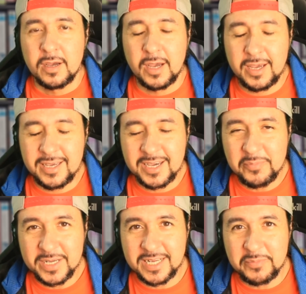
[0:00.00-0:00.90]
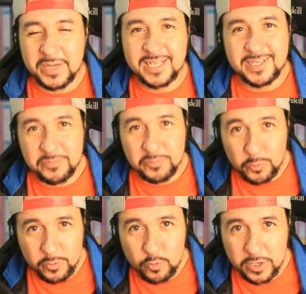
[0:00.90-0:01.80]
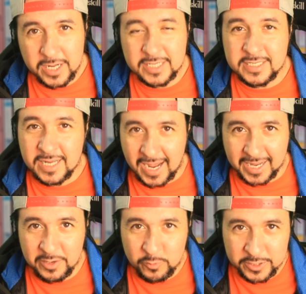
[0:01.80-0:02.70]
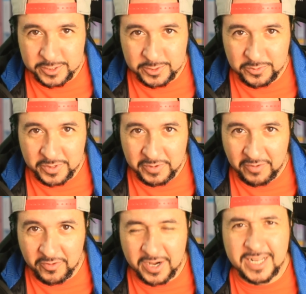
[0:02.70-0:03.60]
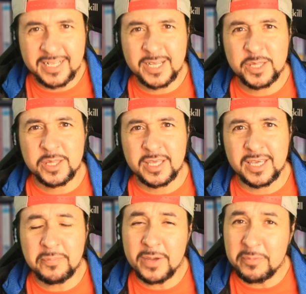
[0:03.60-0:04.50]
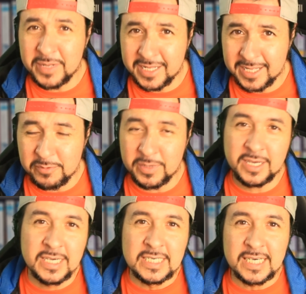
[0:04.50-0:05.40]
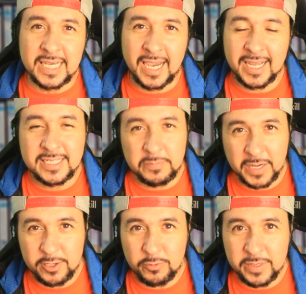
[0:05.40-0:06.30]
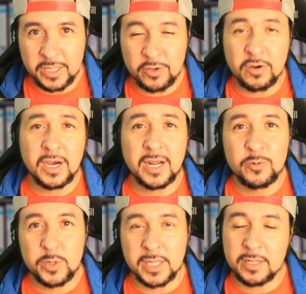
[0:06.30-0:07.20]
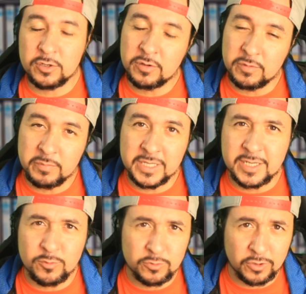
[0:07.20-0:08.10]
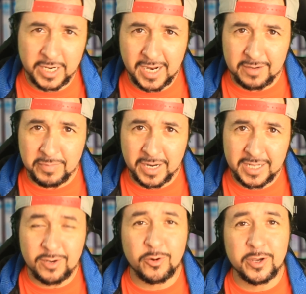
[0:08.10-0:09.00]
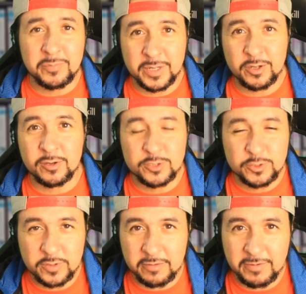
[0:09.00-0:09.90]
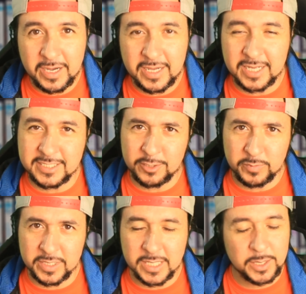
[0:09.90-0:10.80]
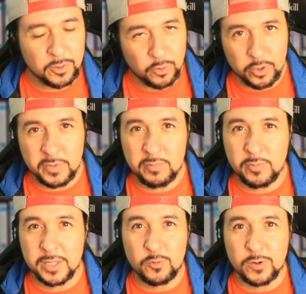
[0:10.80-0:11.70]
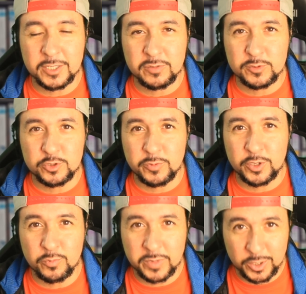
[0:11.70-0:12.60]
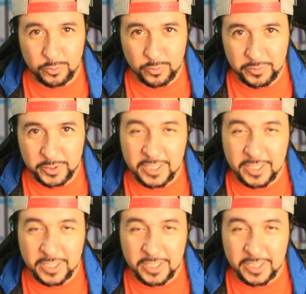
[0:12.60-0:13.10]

Hey, ¿qué pasa, amiguetes? Muy buenas, aquí vuestro hombre Back Fernández y permitidme que haga este pequeño vídeo anunciando mi segundo canal, ¿vale? Os invito a que os suscribáis, que echéis un vistazo, hoy mismo hace un rato hemos subido un vídeo nuevo